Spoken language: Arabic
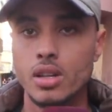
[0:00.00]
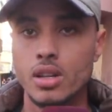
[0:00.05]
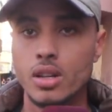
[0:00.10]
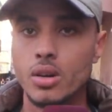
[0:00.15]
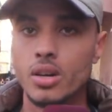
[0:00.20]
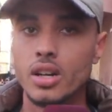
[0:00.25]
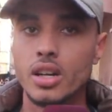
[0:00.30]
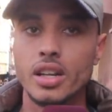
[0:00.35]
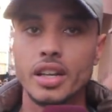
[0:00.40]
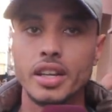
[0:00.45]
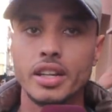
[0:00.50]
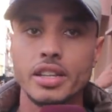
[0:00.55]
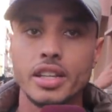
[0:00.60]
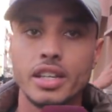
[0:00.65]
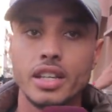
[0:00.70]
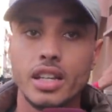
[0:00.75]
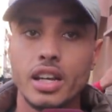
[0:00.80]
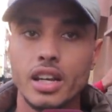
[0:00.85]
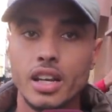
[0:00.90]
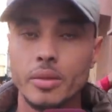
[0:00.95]
واخا غير
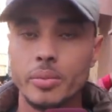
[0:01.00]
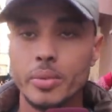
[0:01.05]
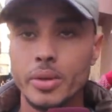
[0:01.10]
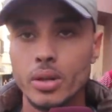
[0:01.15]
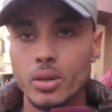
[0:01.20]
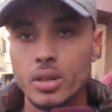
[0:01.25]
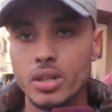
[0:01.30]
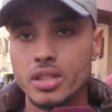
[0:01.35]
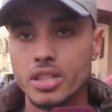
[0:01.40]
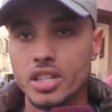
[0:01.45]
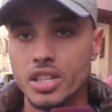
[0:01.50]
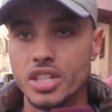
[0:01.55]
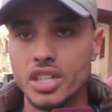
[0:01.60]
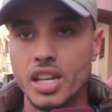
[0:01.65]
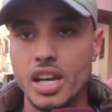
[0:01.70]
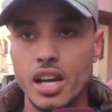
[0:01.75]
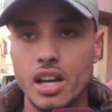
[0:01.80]
ديكلاري به ولا دير شي